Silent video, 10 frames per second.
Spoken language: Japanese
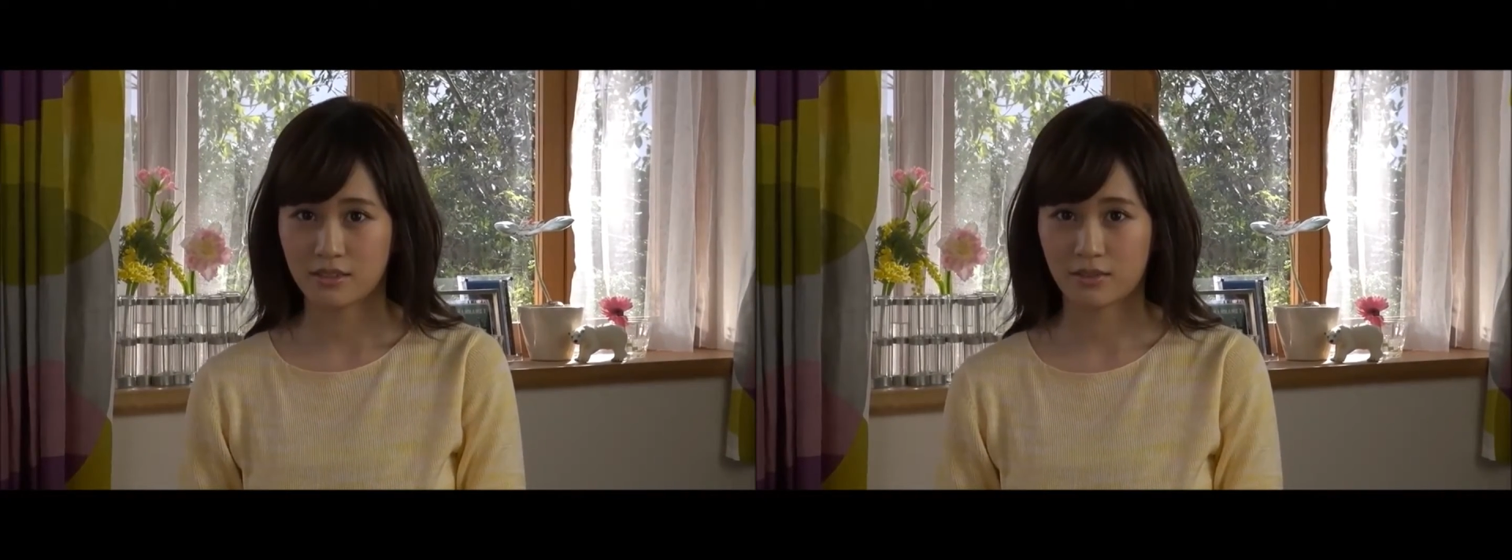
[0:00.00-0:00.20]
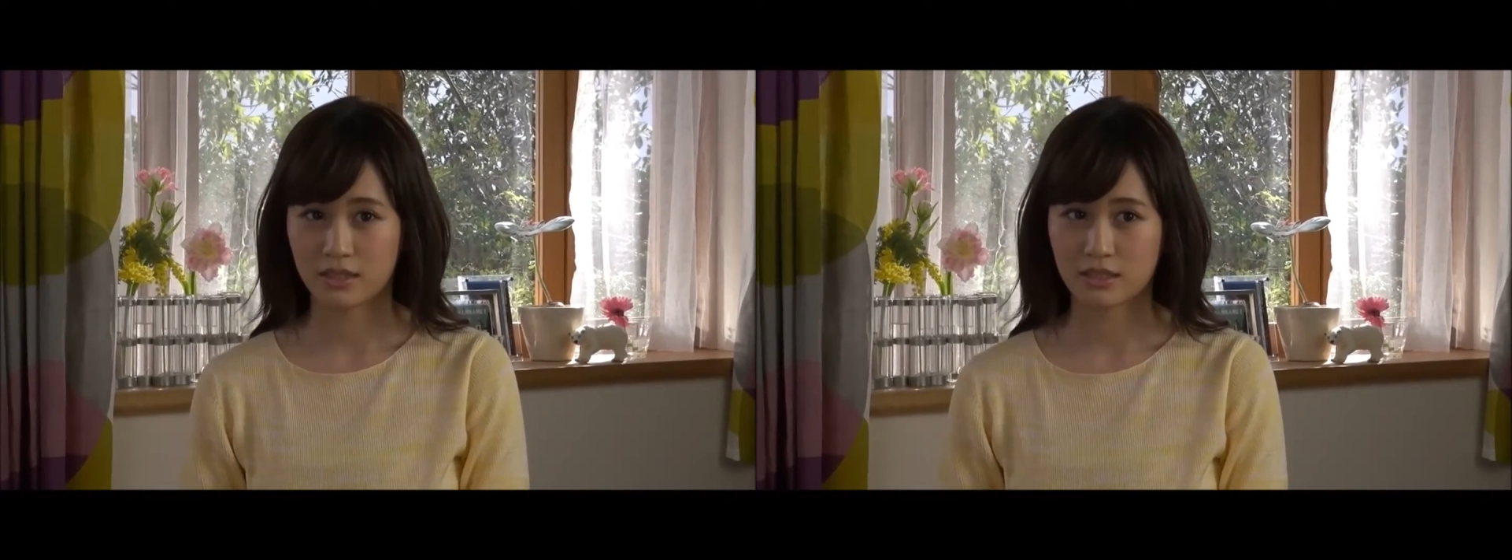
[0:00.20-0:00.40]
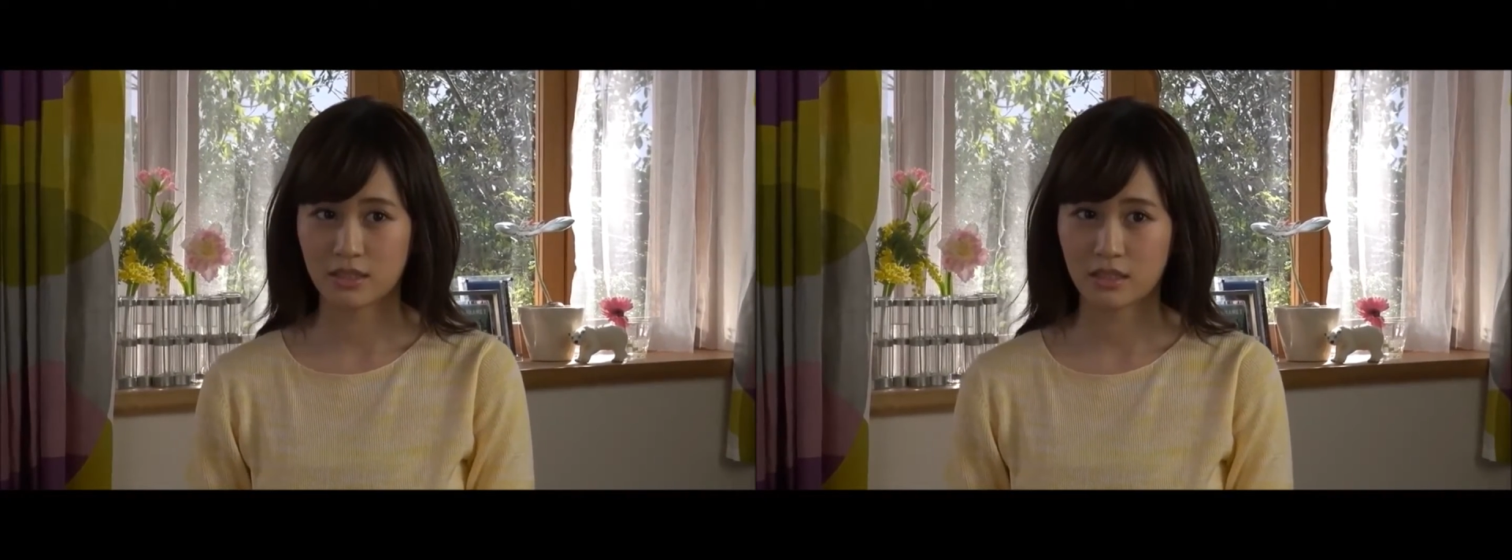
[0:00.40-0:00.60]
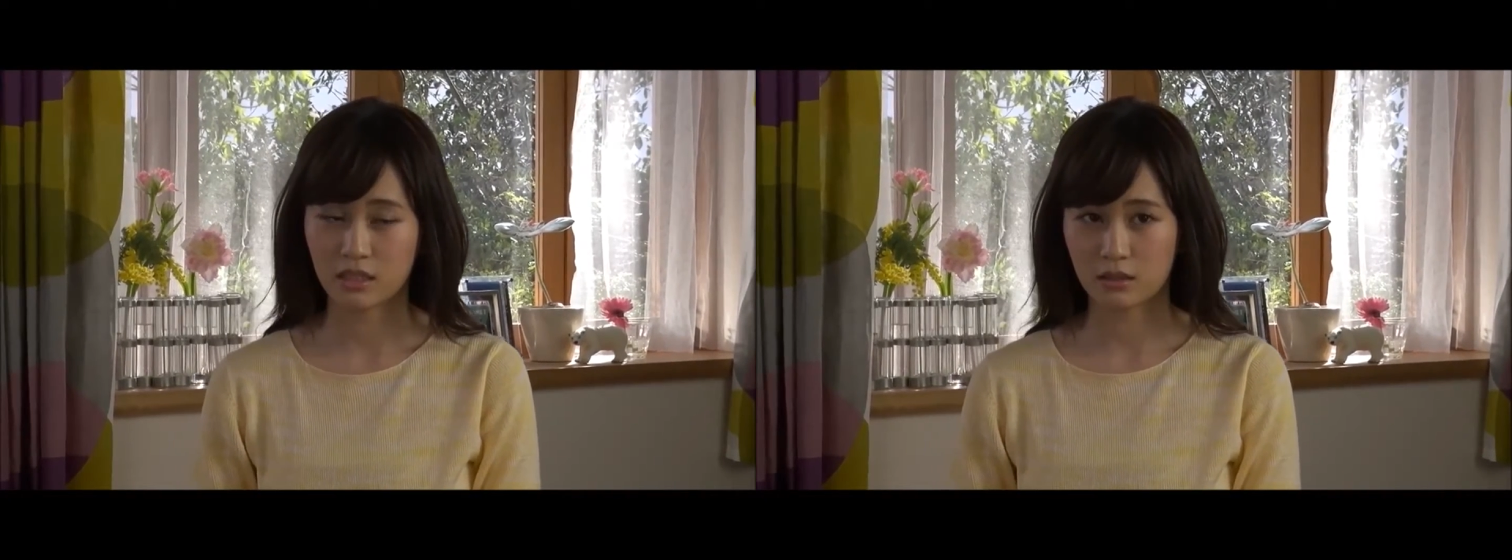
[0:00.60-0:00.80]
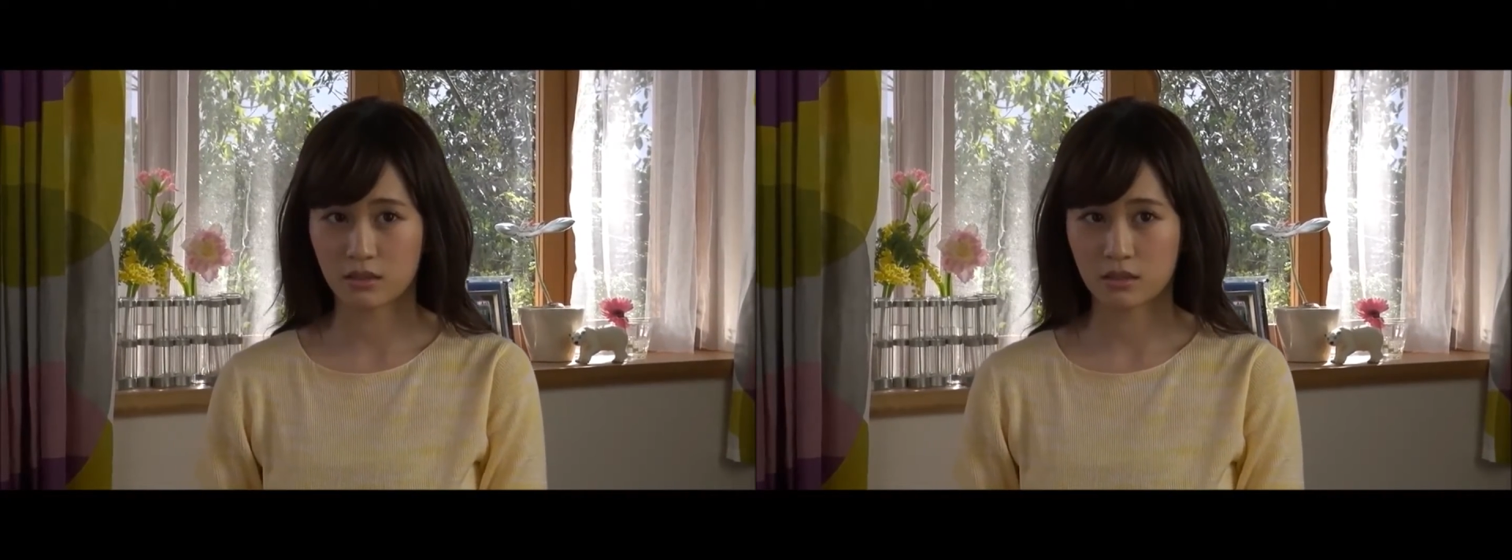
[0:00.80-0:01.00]
あの実際
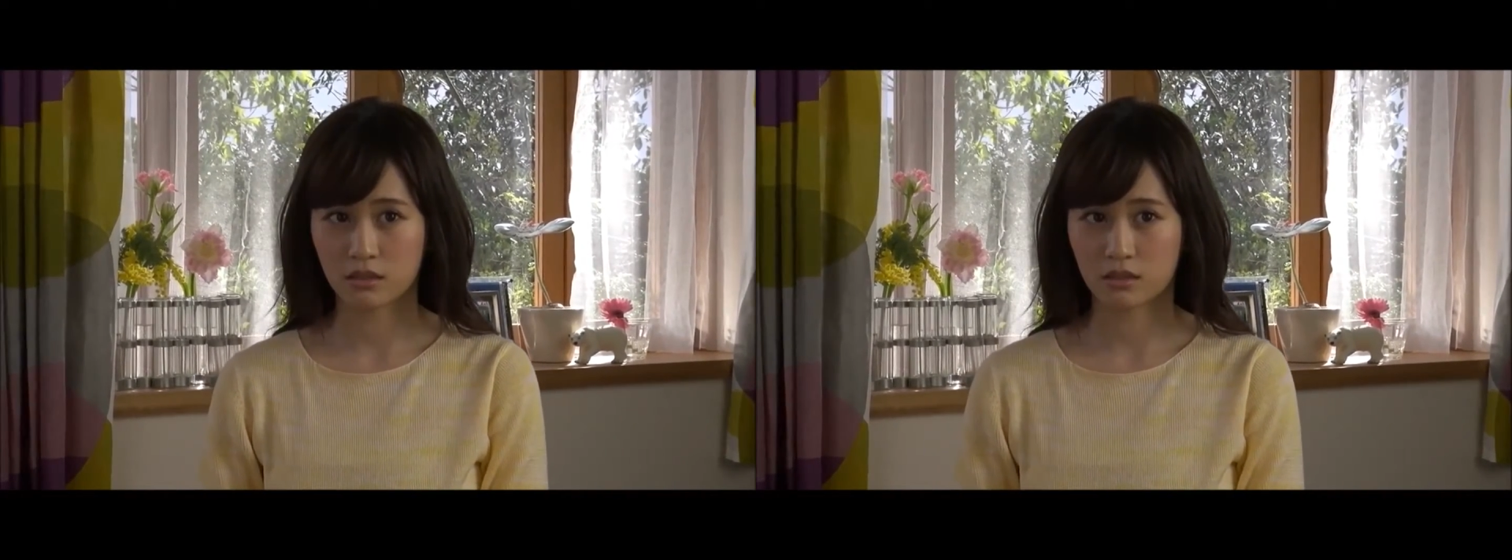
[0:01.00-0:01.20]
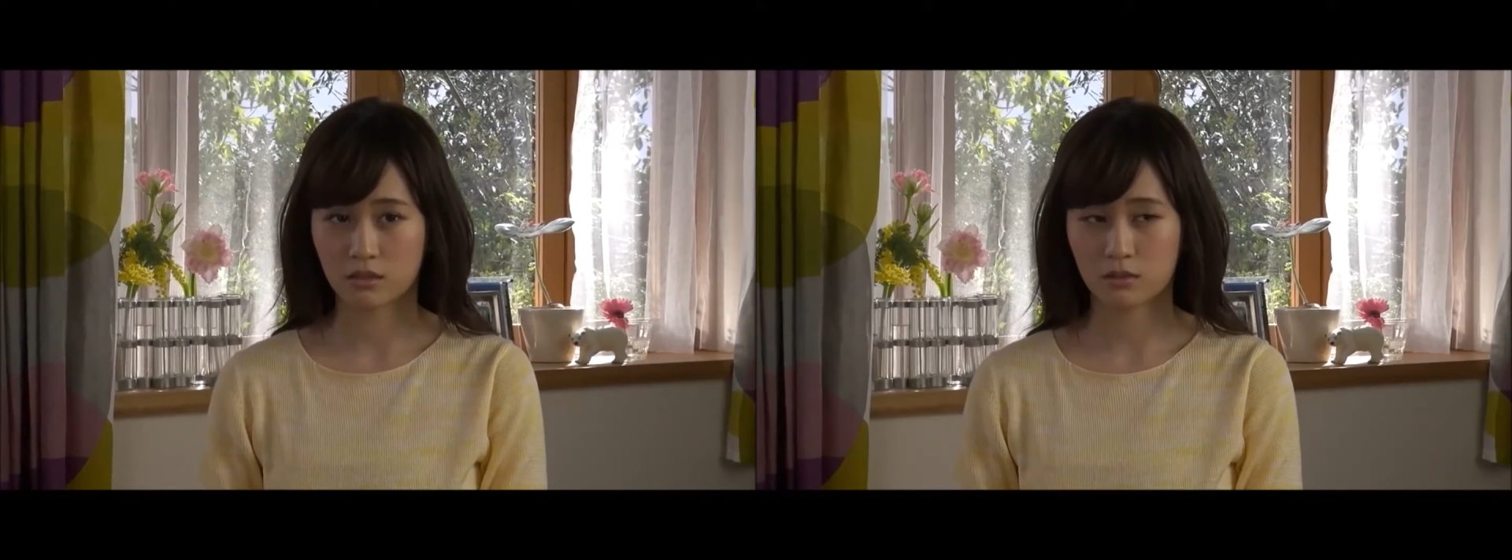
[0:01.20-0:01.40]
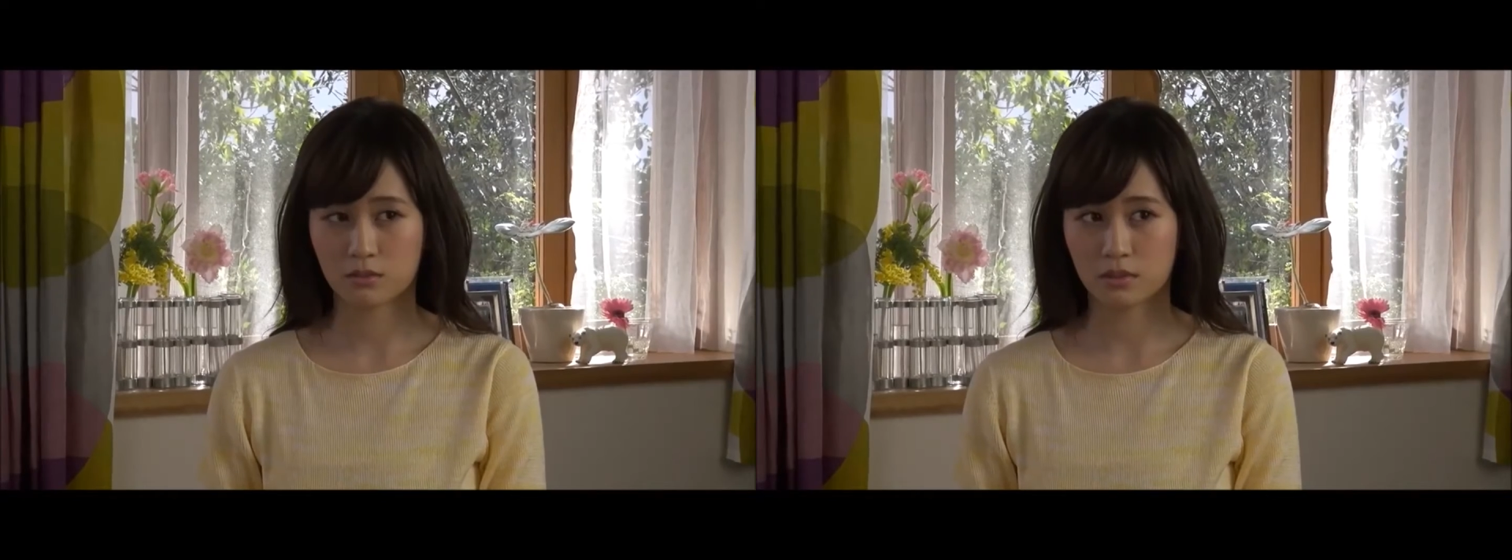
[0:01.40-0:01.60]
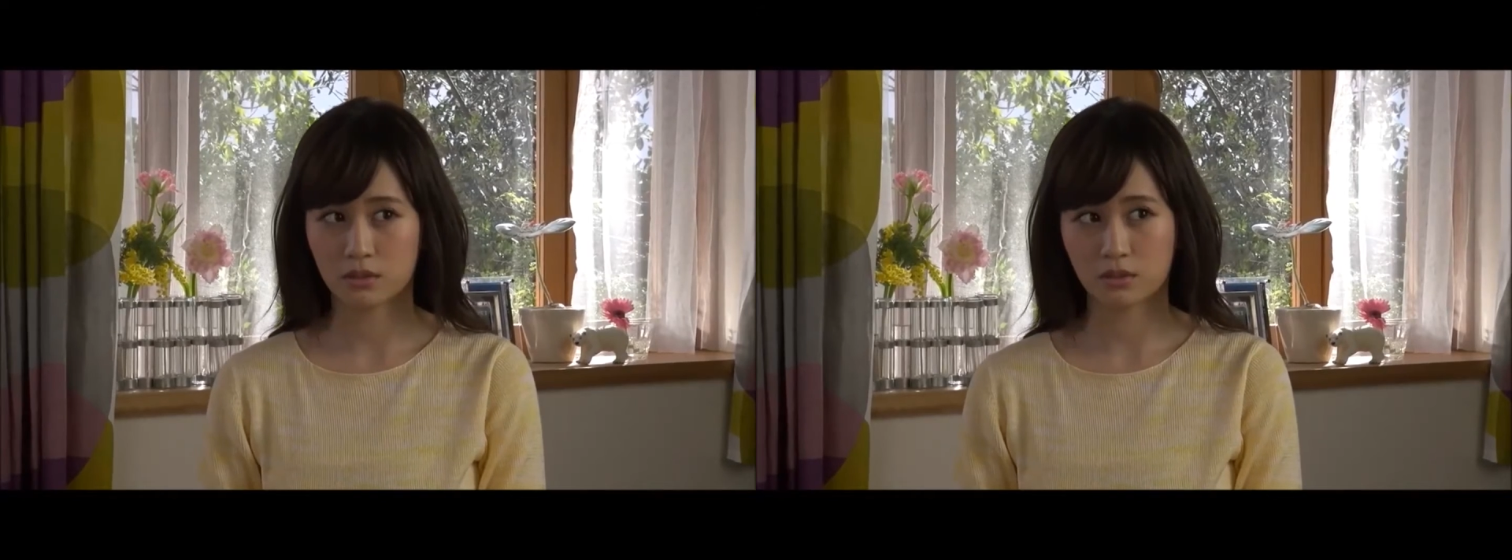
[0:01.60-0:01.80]
にあの、まあ、